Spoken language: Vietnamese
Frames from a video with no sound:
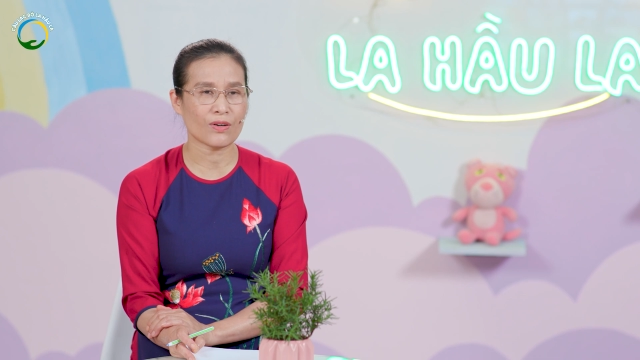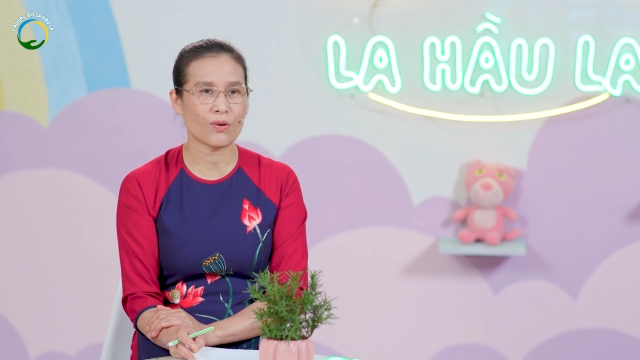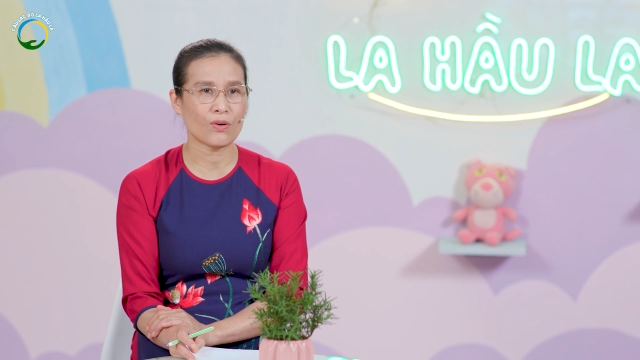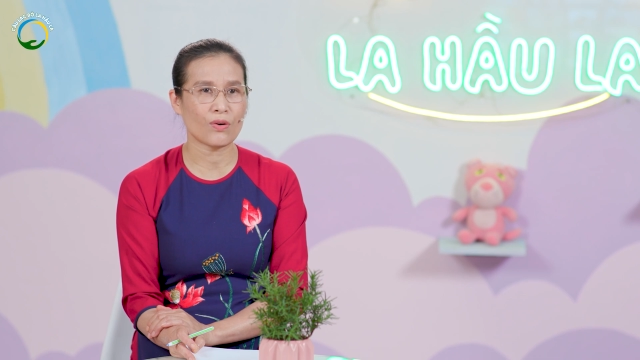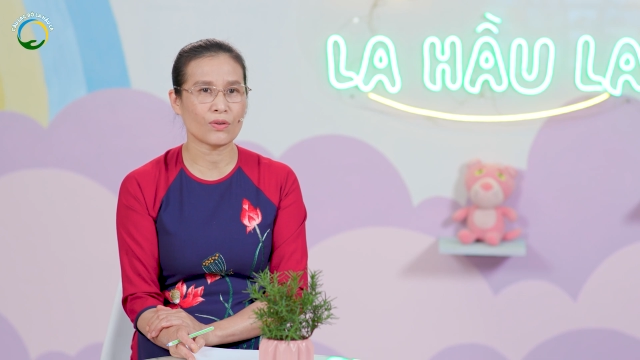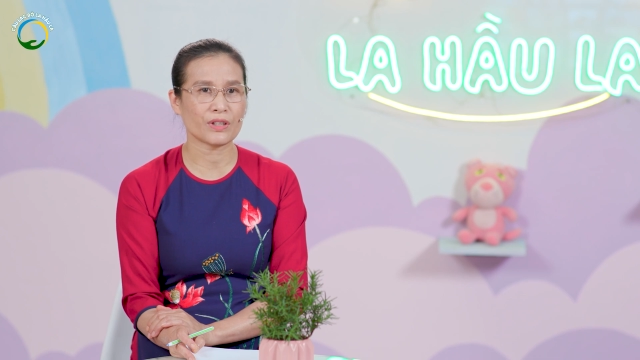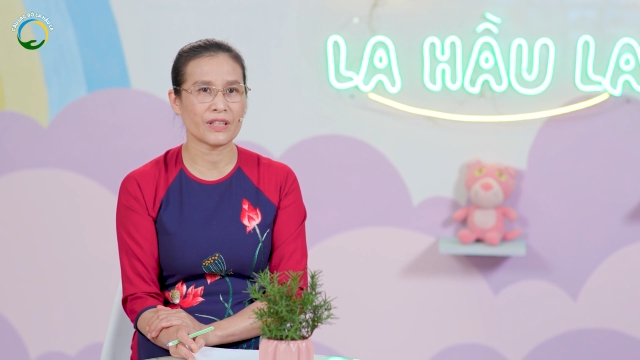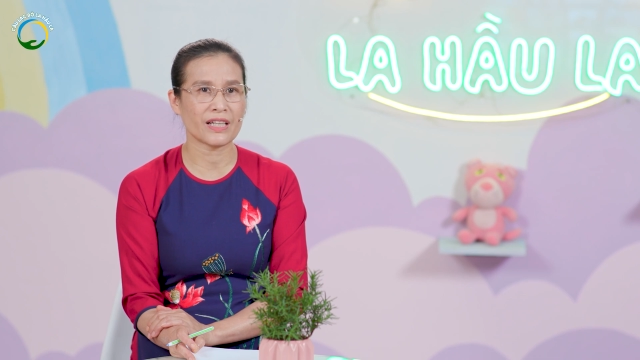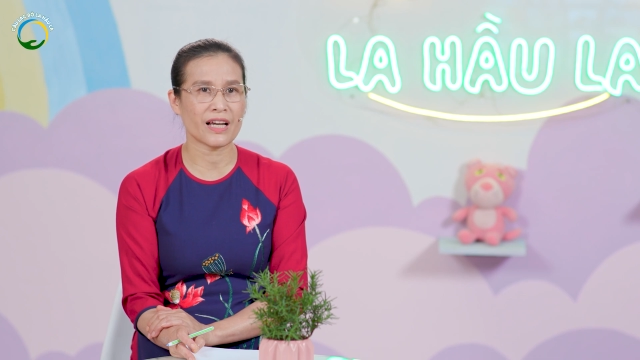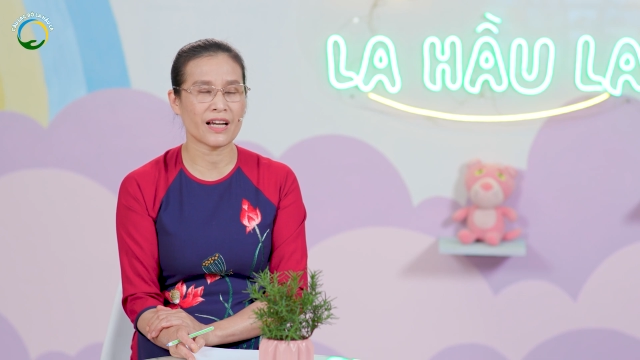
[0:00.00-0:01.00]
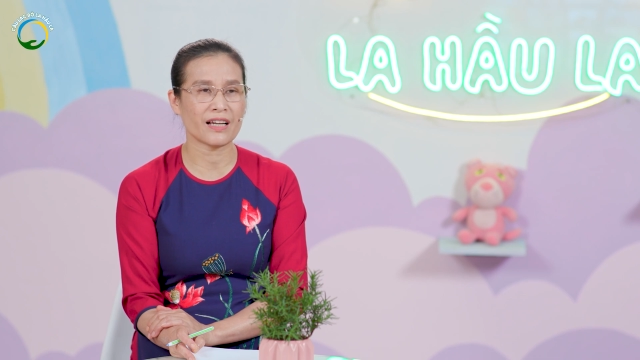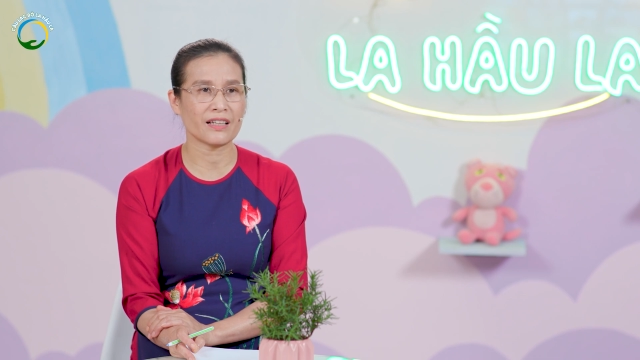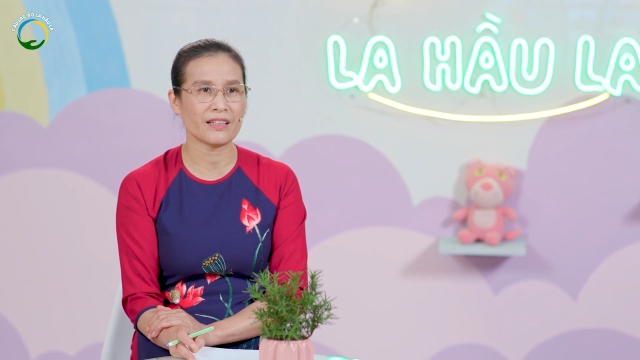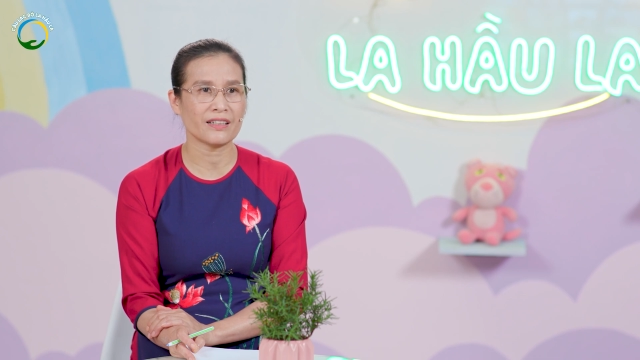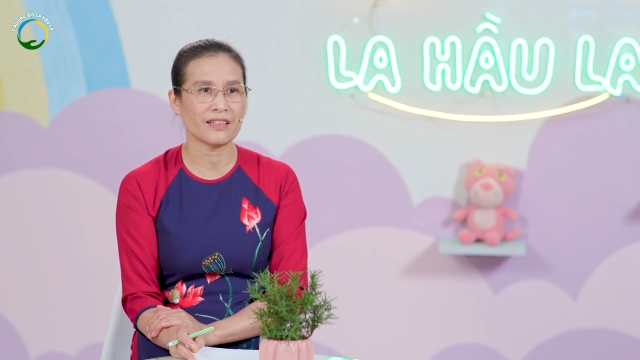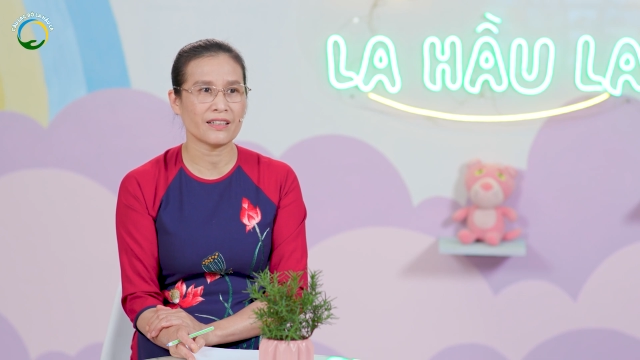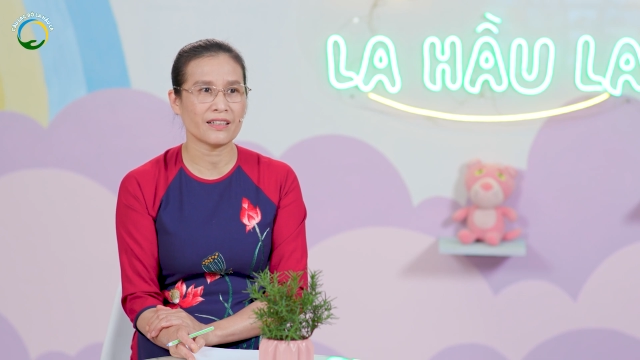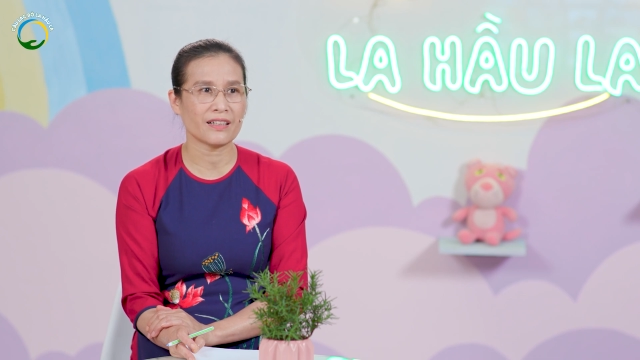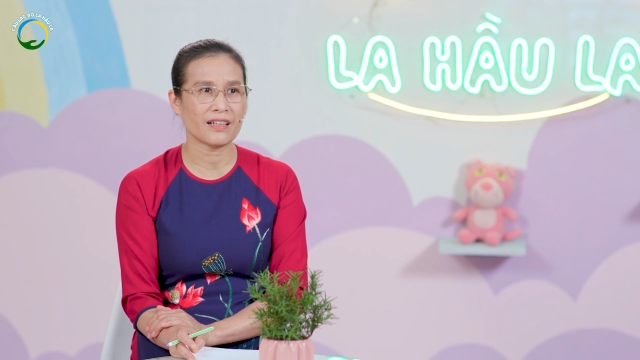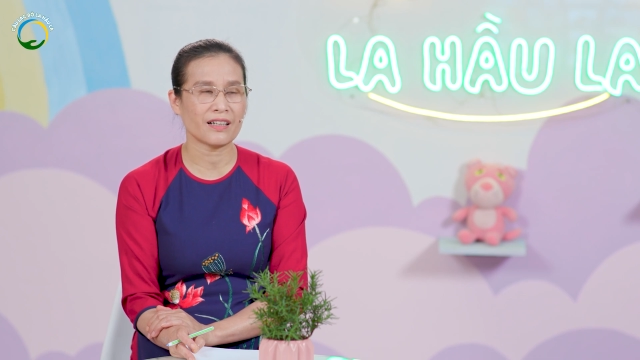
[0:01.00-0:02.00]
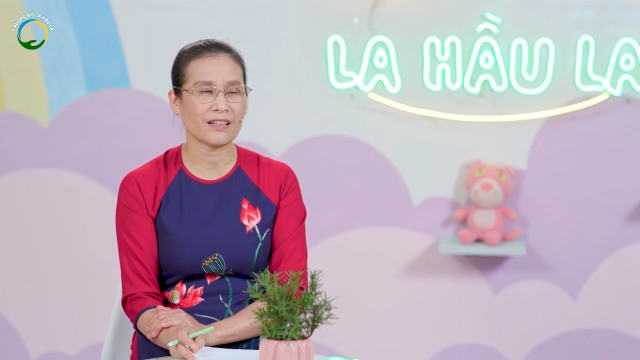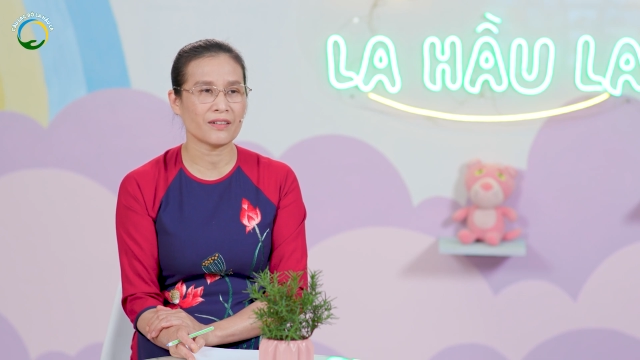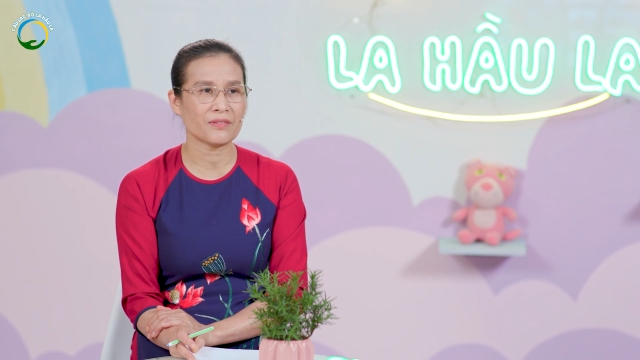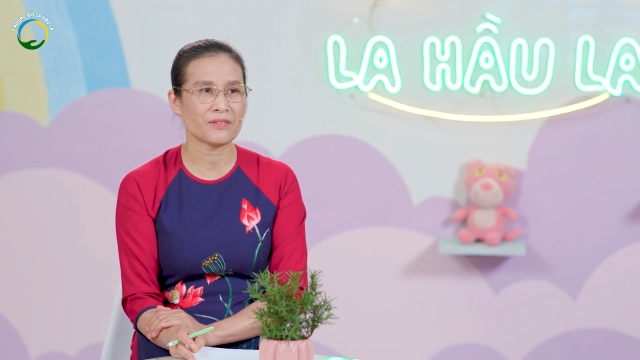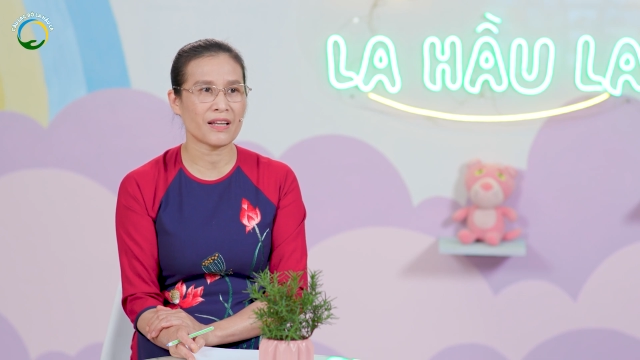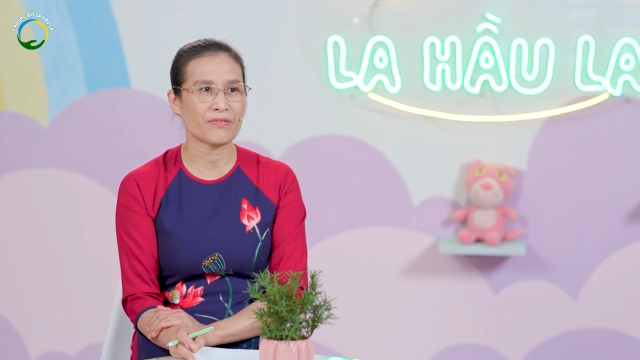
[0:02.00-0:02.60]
cô thì là uh,